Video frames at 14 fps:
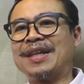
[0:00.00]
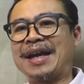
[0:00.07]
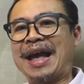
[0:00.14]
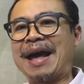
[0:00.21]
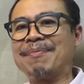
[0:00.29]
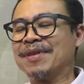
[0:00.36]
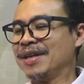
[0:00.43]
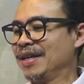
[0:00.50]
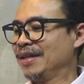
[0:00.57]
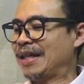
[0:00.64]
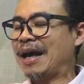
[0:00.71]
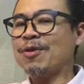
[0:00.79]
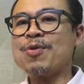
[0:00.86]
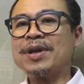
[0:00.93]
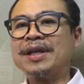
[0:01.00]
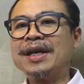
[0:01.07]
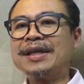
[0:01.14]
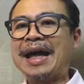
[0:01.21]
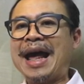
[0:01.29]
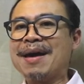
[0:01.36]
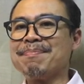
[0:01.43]
นะครับถ้ากลัวเท
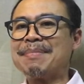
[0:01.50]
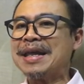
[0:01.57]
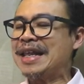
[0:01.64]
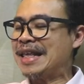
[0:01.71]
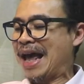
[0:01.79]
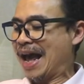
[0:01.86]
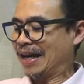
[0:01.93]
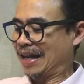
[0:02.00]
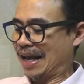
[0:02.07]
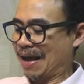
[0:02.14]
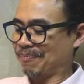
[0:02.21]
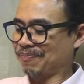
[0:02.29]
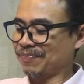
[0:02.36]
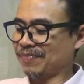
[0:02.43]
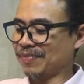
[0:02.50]
อะทะไม่ได้ยากเลยครับ